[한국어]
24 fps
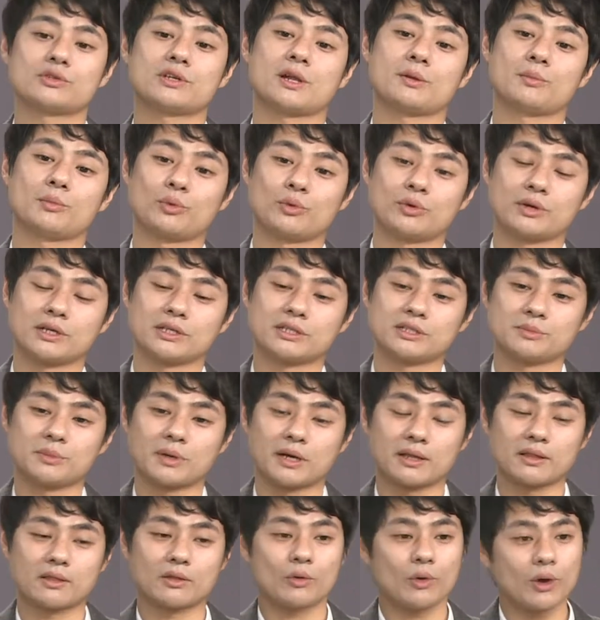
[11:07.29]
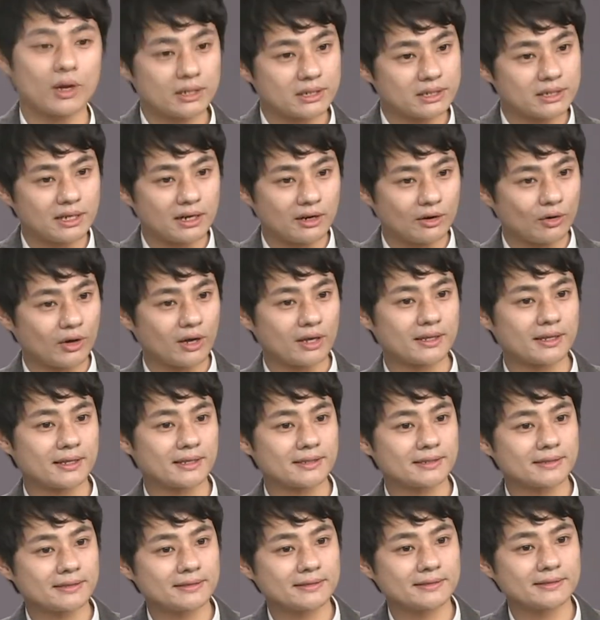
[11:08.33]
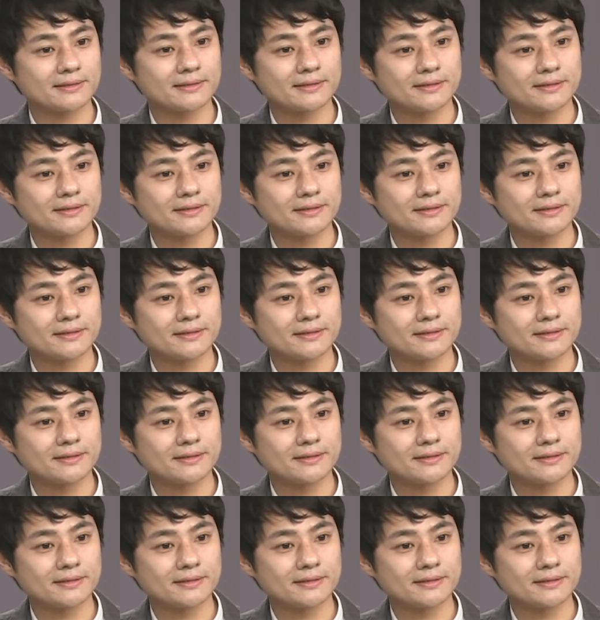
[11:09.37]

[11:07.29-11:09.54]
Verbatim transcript: 잘 모르겠지만 확실한 거 하나는